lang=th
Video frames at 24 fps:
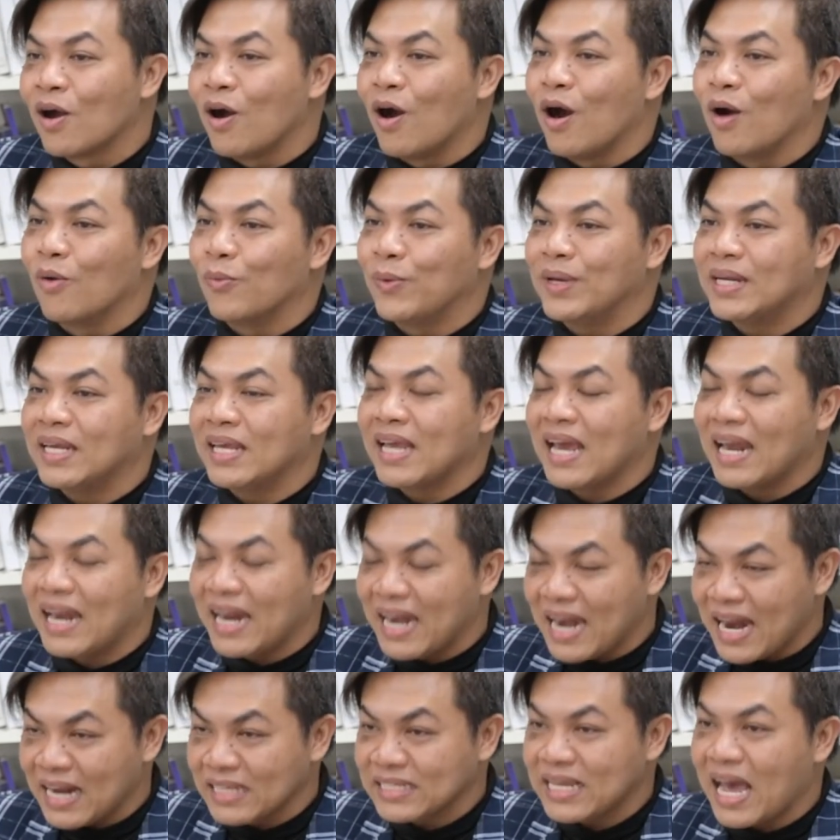ของวิทยาลั
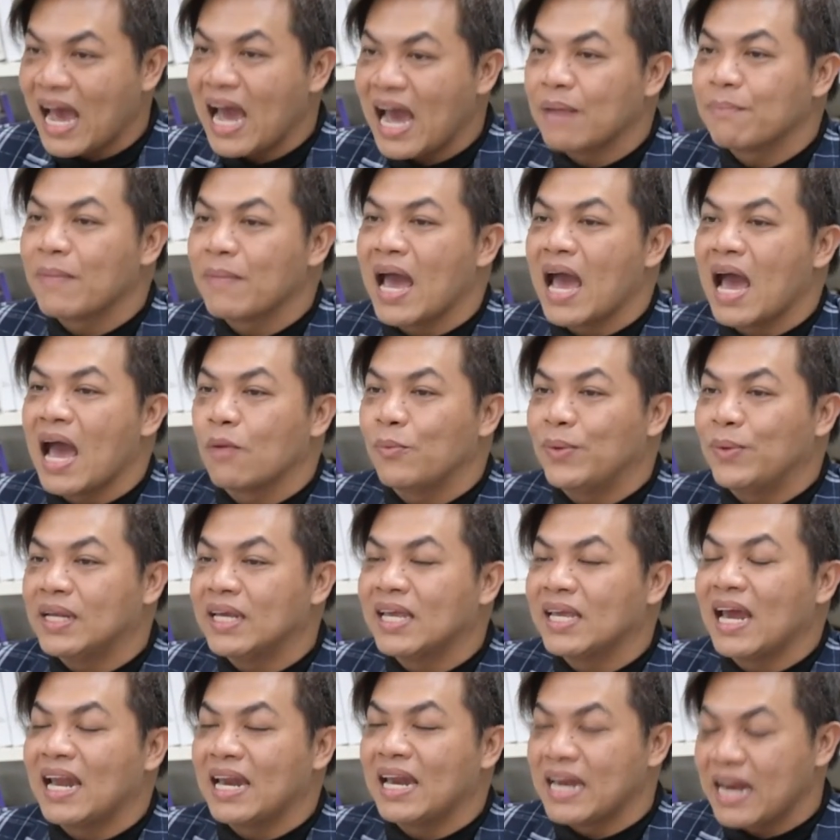ยนาชาติมหาวิท
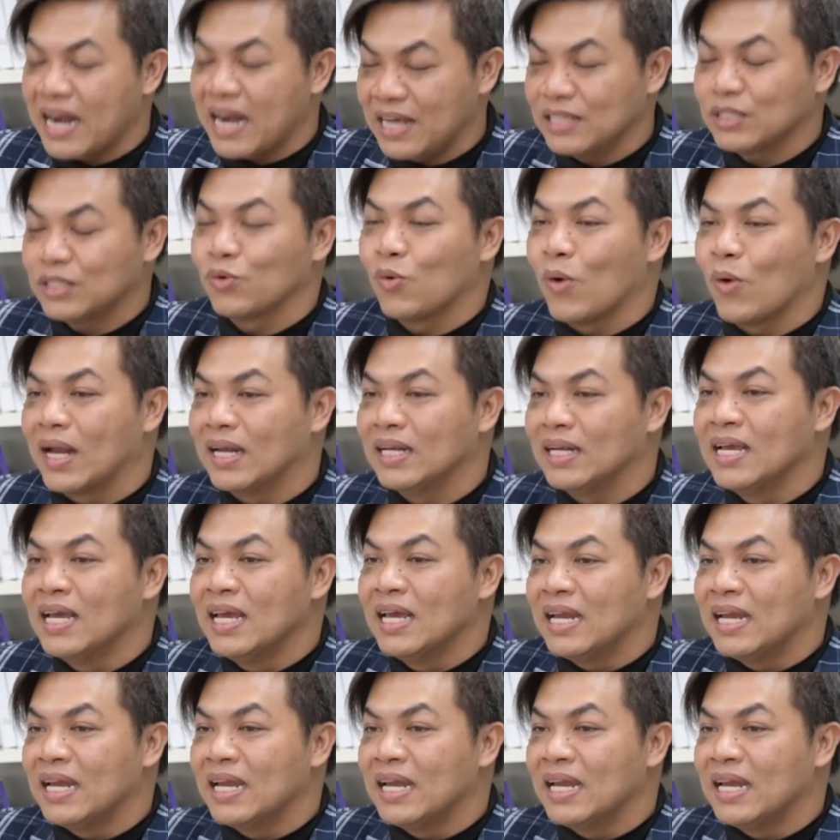ยาลัยนเรศวร